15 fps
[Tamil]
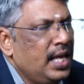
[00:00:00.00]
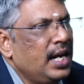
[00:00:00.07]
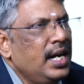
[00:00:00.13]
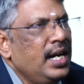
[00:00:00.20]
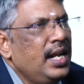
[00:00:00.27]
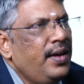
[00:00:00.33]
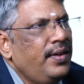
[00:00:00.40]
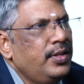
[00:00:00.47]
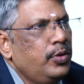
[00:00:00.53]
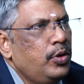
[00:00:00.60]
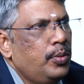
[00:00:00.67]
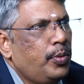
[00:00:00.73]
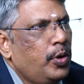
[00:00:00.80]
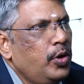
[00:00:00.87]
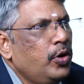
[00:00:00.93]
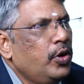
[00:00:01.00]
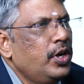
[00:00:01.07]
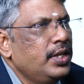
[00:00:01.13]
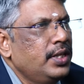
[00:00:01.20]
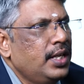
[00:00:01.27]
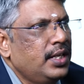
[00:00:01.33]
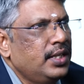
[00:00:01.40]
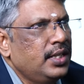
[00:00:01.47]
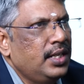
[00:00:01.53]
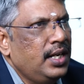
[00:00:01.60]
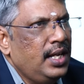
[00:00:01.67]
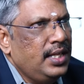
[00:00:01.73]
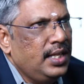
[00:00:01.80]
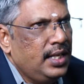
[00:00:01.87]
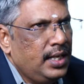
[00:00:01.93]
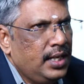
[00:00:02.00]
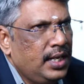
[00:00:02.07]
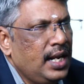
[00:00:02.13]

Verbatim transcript: ரெண்டாவது ஒரு பொன் குழந்தை இருந்ததுன்னா அதை